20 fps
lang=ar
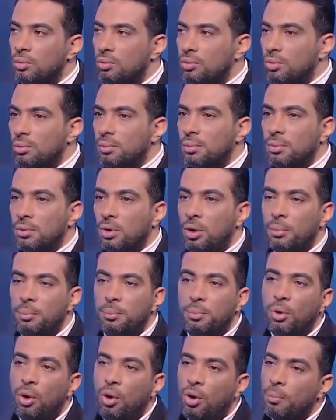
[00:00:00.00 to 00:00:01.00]

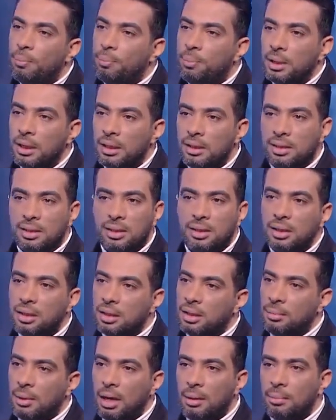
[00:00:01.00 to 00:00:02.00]
ويحبوه حب
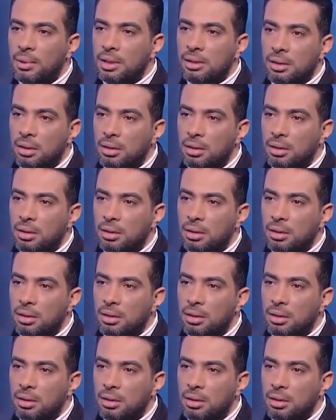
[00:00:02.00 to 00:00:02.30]
هستيري محمد